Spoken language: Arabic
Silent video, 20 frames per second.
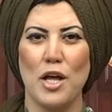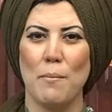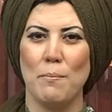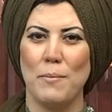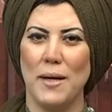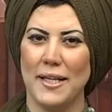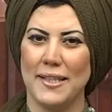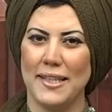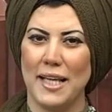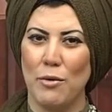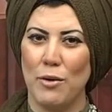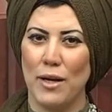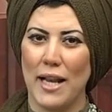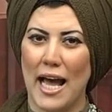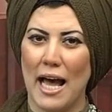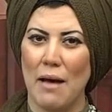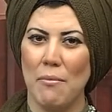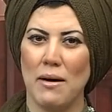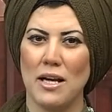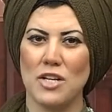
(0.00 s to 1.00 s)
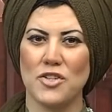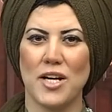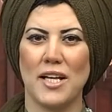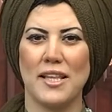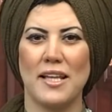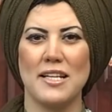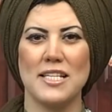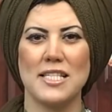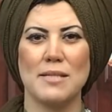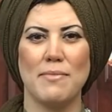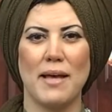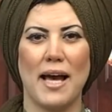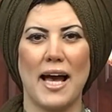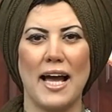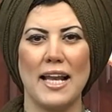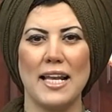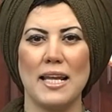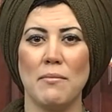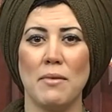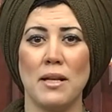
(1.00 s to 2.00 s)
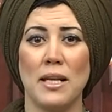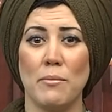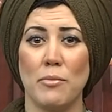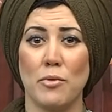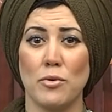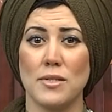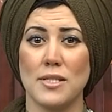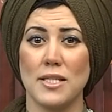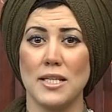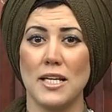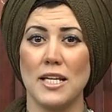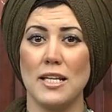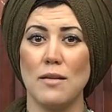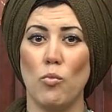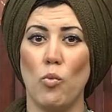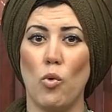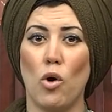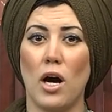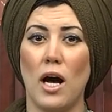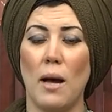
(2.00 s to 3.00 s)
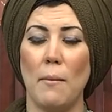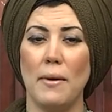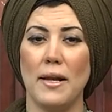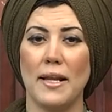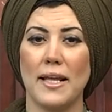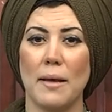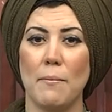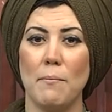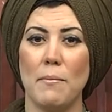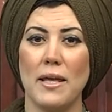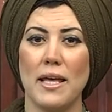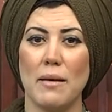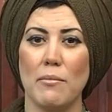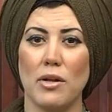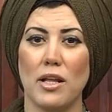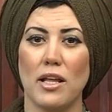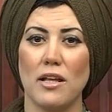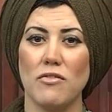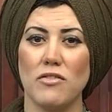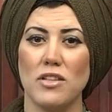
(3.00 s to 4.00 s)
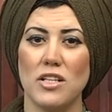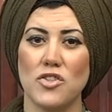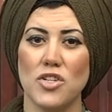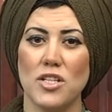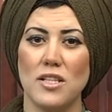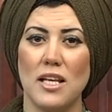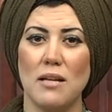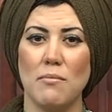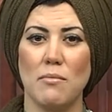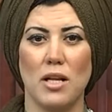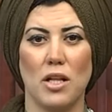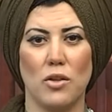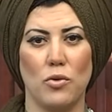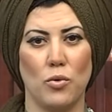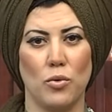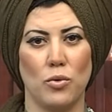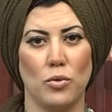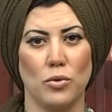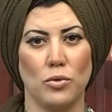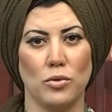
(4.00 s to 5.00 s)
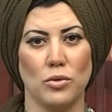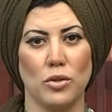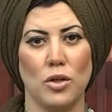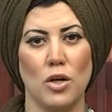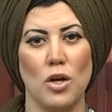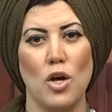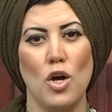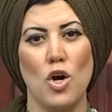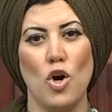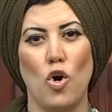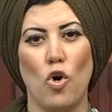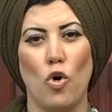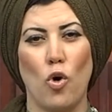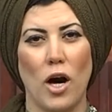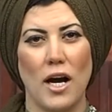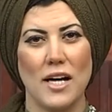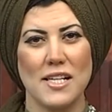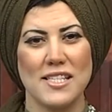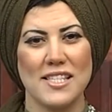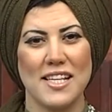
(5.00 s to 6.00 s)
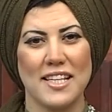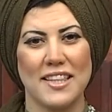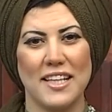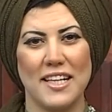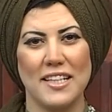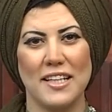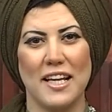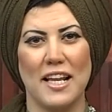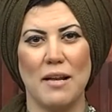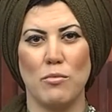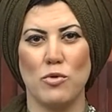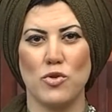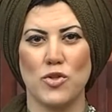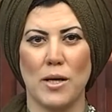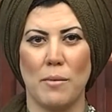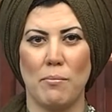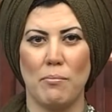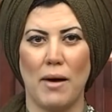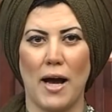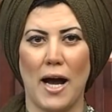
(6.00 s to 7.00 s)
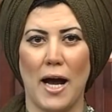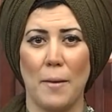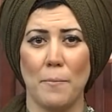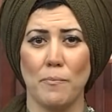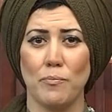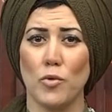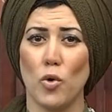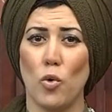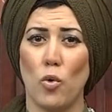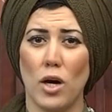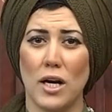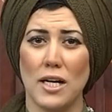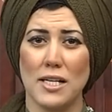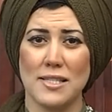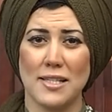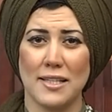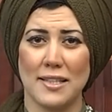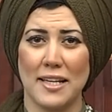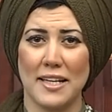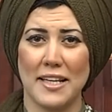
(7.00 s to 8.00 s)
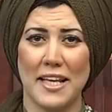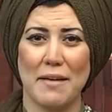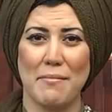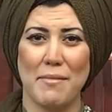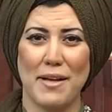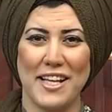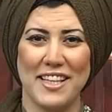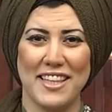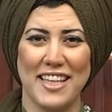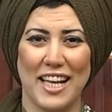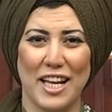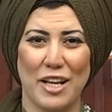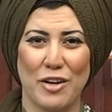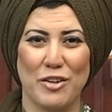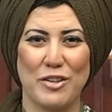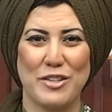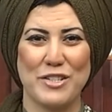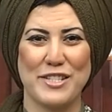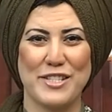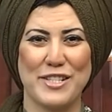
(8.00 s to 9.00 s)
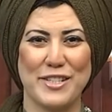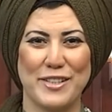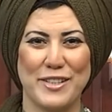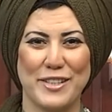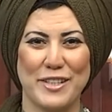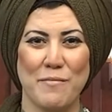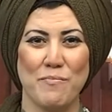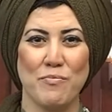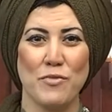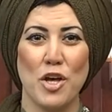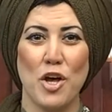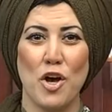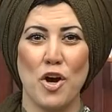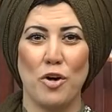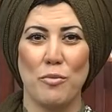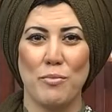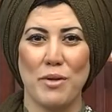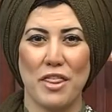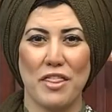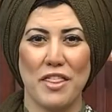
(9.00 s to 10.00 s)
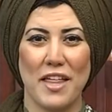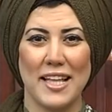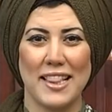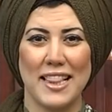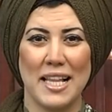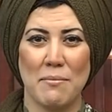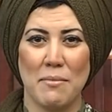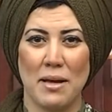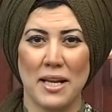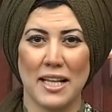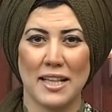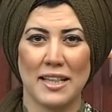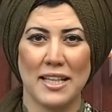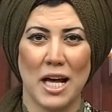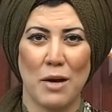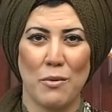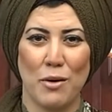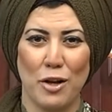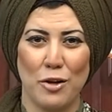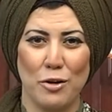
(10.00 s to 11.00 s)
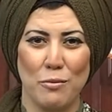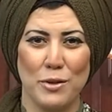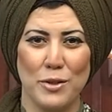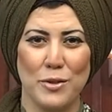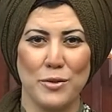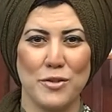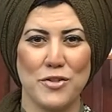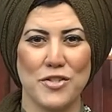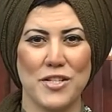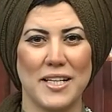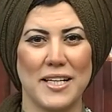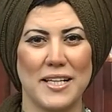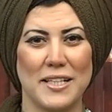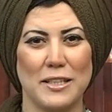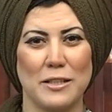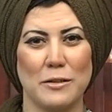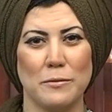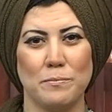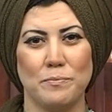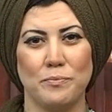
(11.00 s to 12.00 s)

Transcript: بيحتوي الحبش على نسبة عالية من البروتين مقابل كمية منخفضة جدا من الدهون وخاصة المشبعة وخاصة كمان الكوليسترول وبالذات لما نتناوله بدون جلد